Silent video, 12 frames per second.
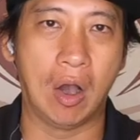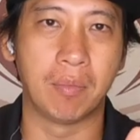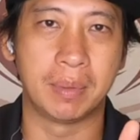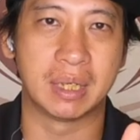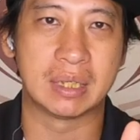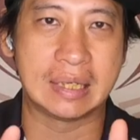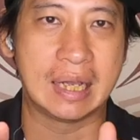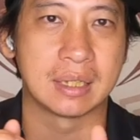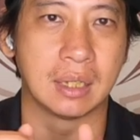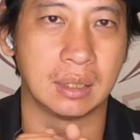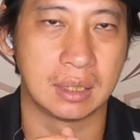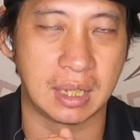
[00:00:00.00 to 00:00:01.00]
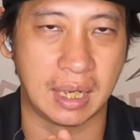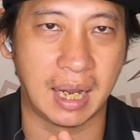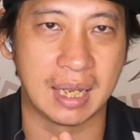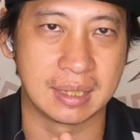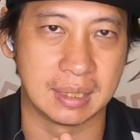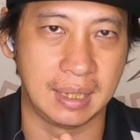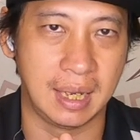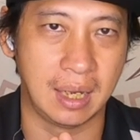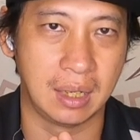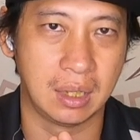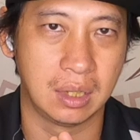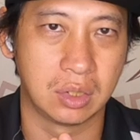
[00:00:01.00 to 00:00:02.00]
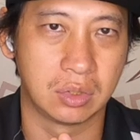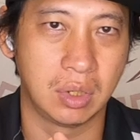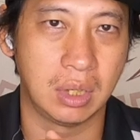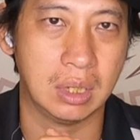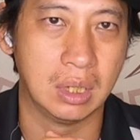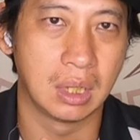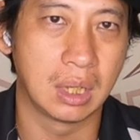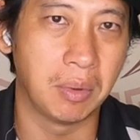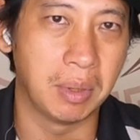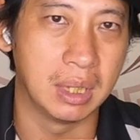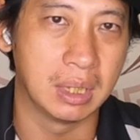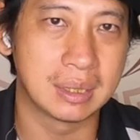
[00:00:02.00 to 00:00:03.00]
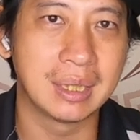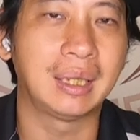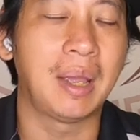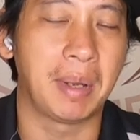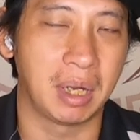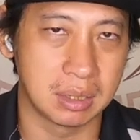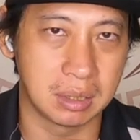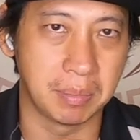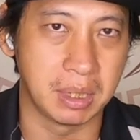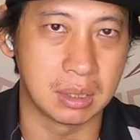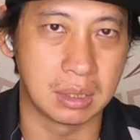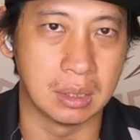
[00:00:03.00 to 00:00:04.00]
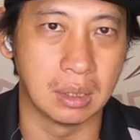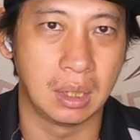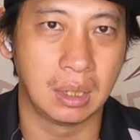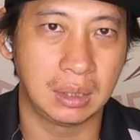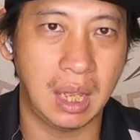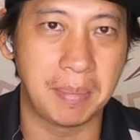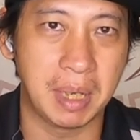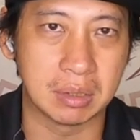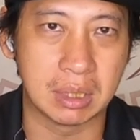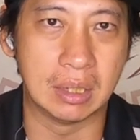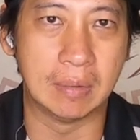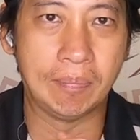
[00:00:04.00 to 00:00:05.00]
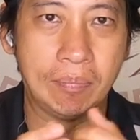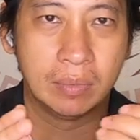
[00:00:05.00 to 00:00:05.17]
它后面的刹车灯才开始亮。所以，各位，这代表了什么意思？代表着。